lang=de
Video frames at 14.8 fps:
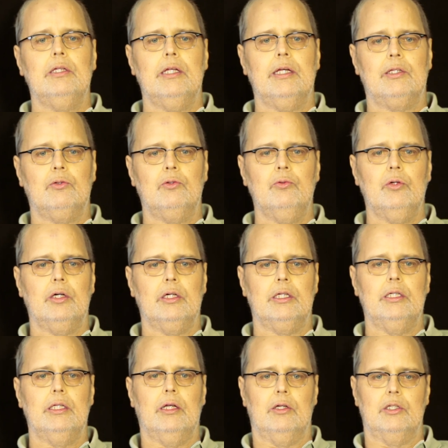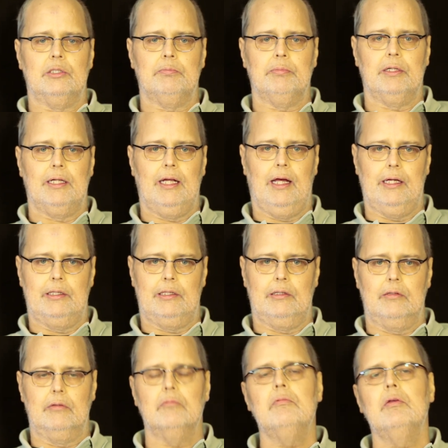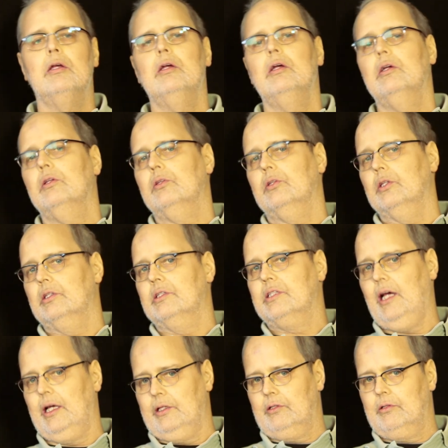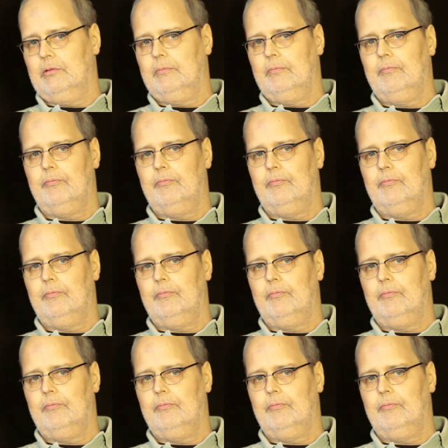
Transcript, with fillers: die Lektüre hinaus begleiten. Die Zeit.